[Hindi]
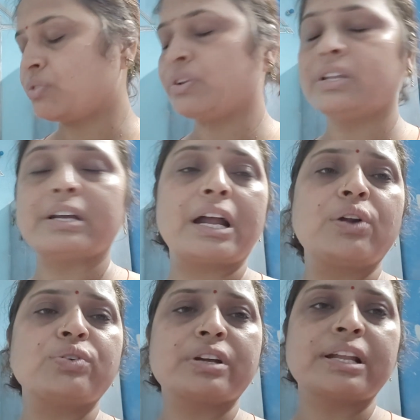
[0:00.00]
तो फिर दिखाया
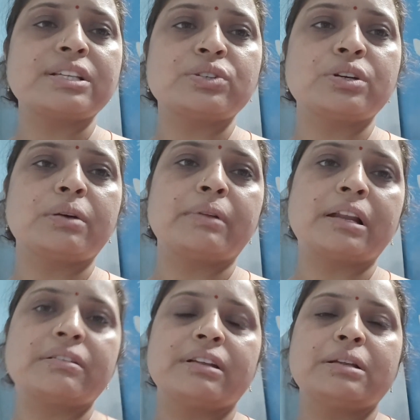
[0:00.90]
डॉक्टर कह रहे ऐसे कोई
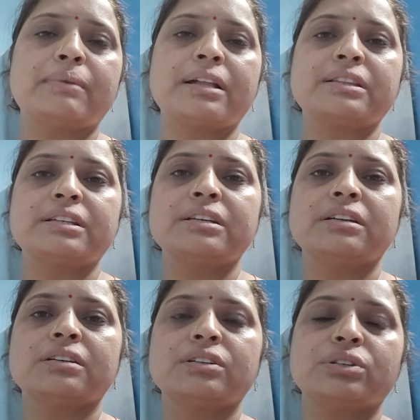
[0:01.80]
घबराने वाली बात नहीं
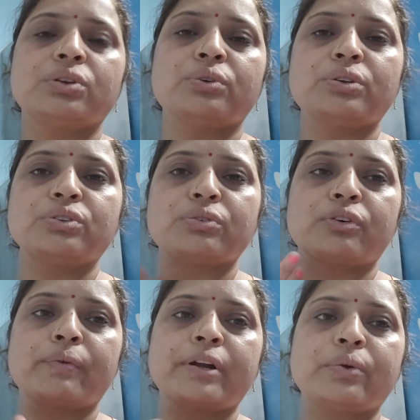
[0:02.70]
है क्योंकि
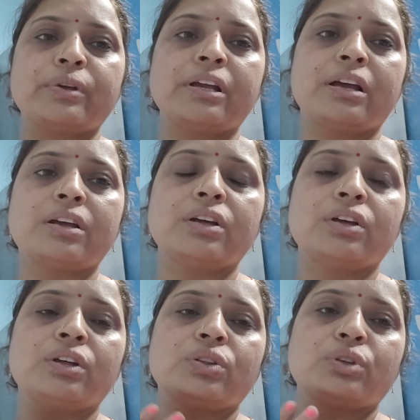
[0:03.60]
सुबह बैठ हुई है
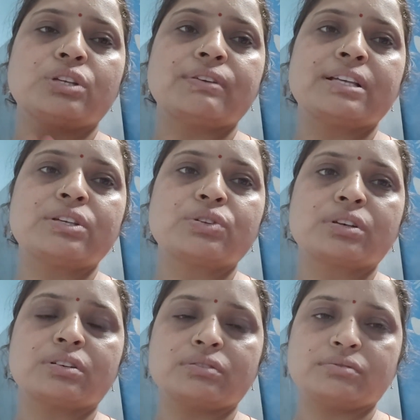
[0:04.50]
तो इस वजह से
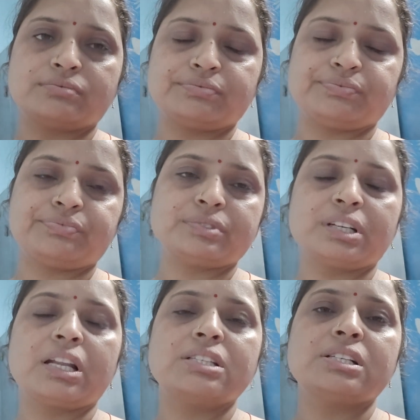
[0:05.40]
उसका
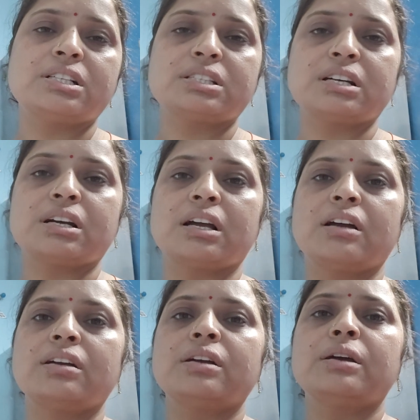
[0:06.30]
गला छिलता
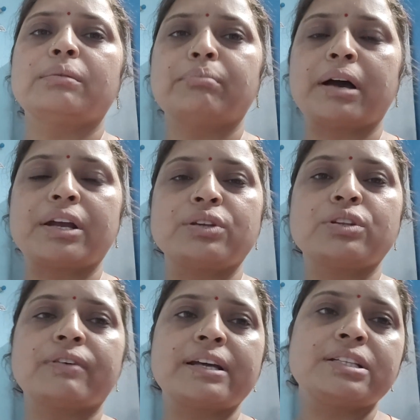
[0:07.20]
गया बाकी
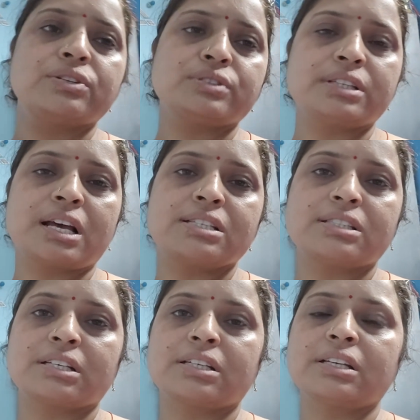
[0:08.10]
जो तो दवाई दी उसने
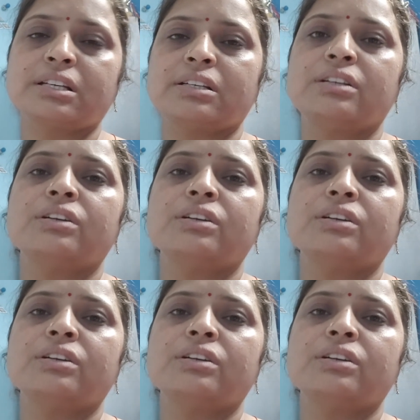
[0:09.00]
आज तक की